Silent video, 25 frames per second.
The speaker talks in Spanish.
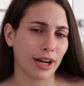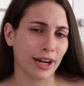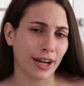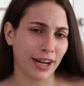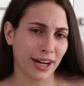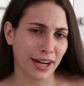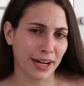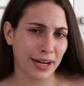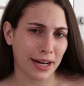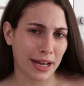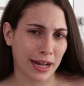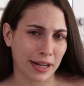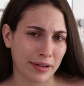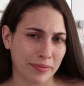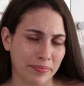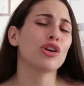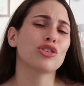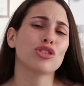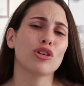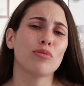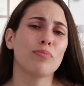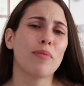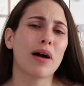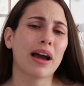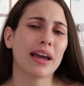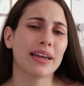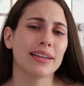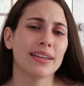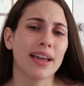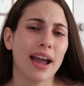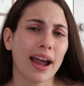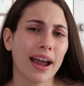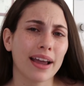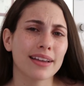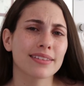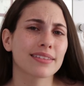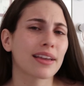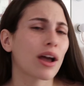nena Estos
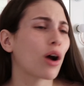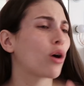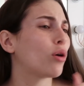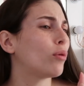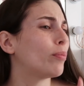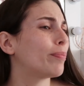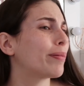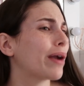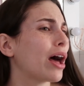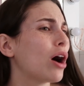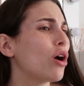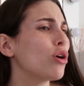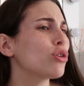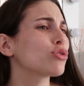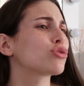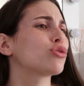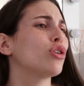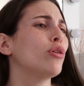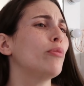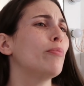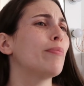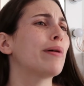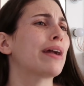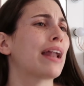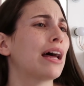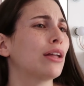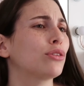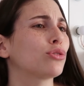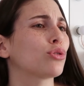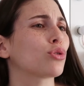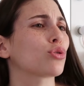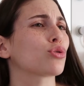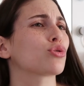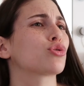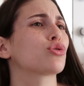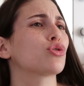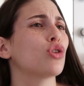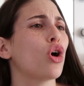maquillajes que he comprado son
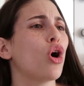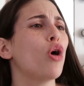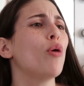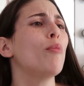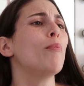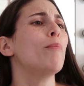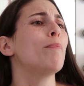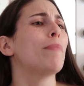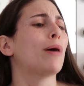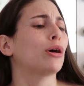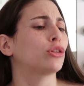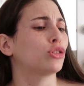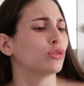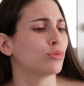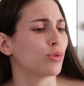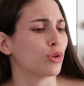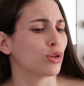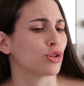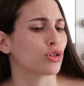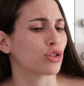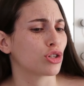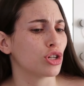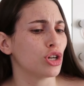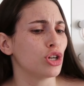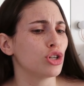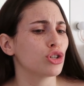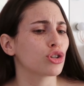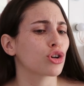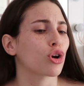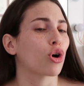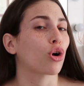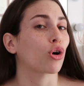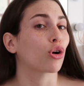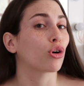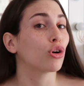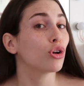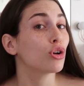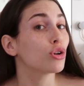baratos, son para tu
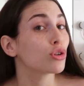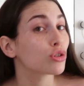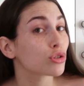bolsillo,